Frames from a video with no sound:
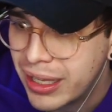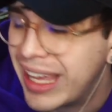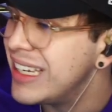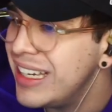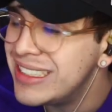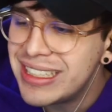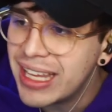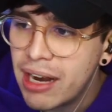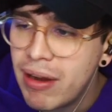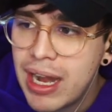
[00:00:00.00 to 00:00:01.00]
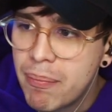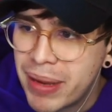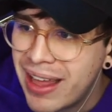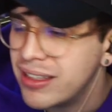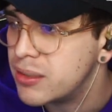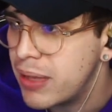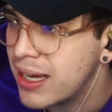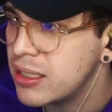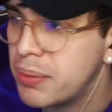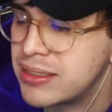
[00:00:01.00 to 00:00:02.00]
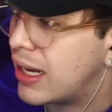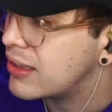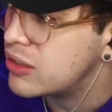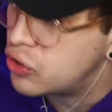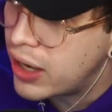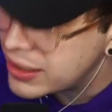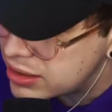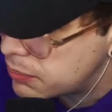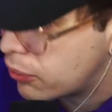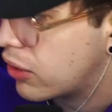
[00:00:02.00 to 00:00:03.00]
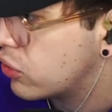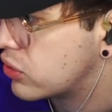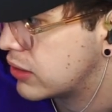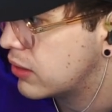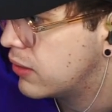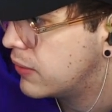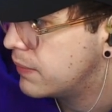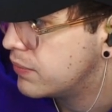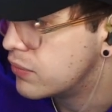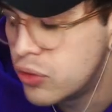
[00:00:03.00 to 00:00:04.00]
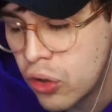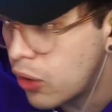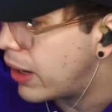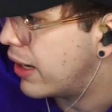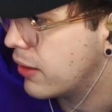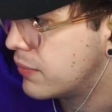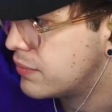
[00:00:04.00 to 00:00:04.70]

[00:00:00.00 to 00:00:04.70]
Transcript: que ni siquiera vale la pena desviarse a prestar atención a ese tipo de cosas. No lo vale.